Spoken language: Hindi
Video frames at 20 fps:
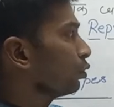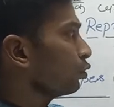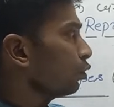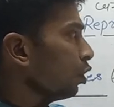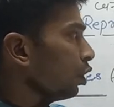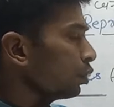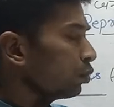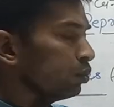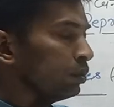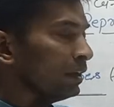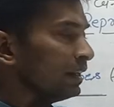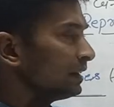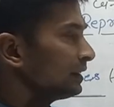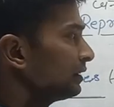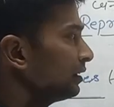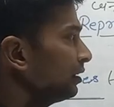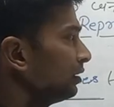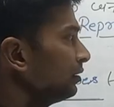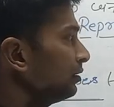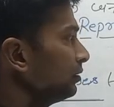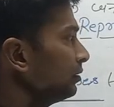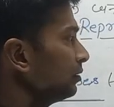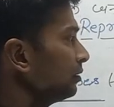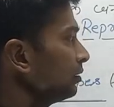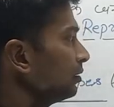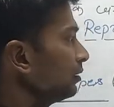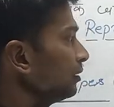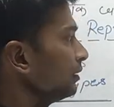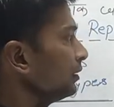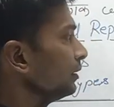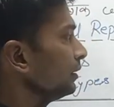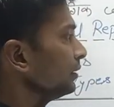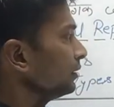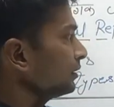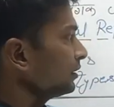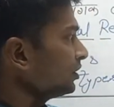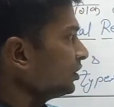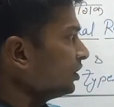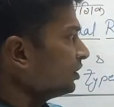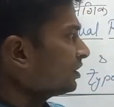टॉरुलेशन
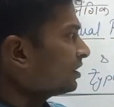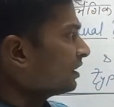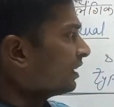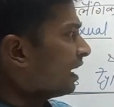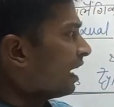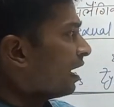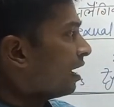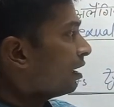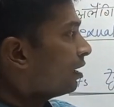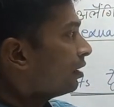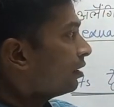तीसरा